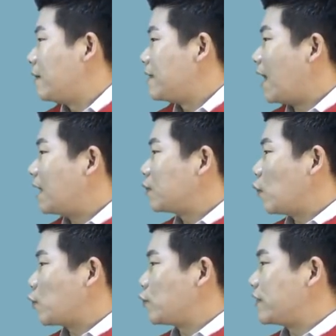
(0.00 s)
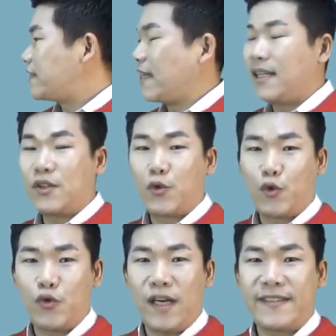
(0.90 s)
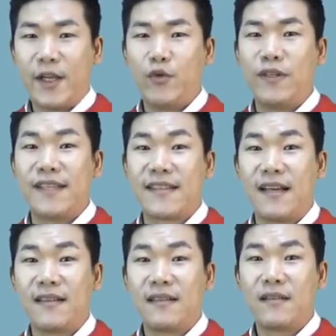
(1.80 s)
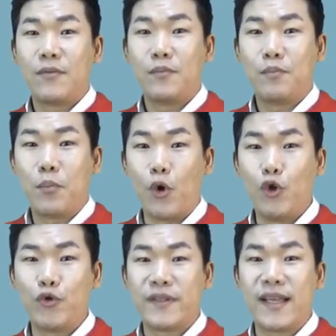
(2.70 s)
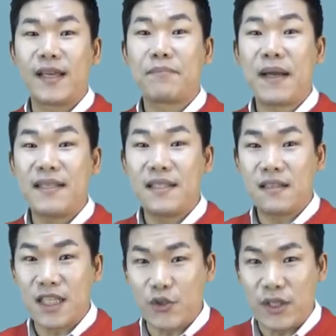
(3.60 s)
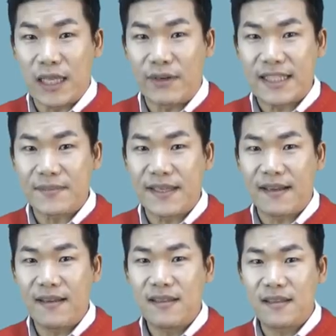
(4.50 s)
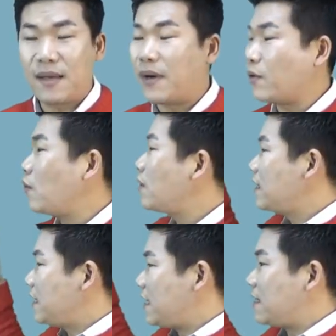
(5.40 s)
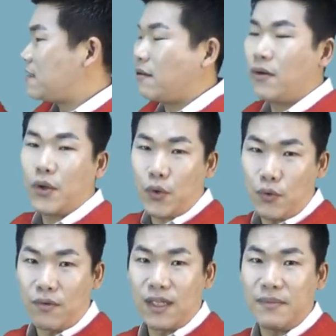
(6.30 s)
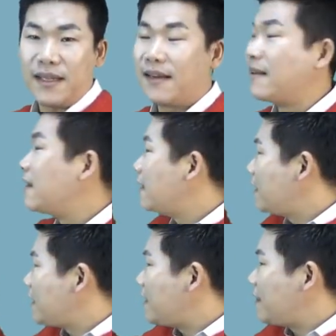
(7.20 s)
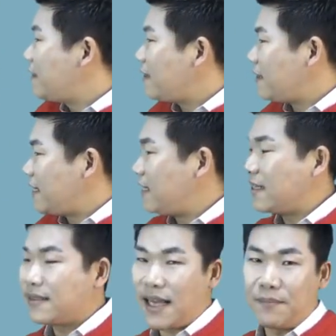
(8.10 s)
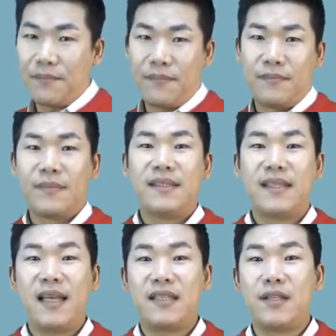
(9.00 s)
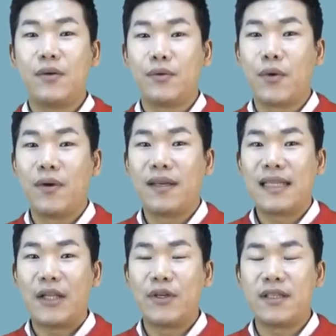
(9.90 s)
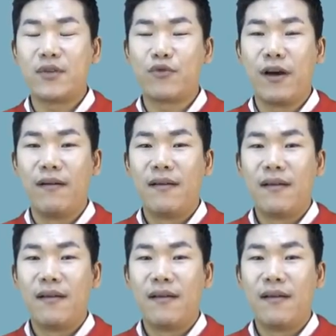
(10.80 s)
양도소득세 추가 세율 대상 보유주택 판정 기준이 남아 있습니다. 이게 바로 일정 요건입니다. 1, 2, 3. 세 지역으로 나뉘어져 있고요.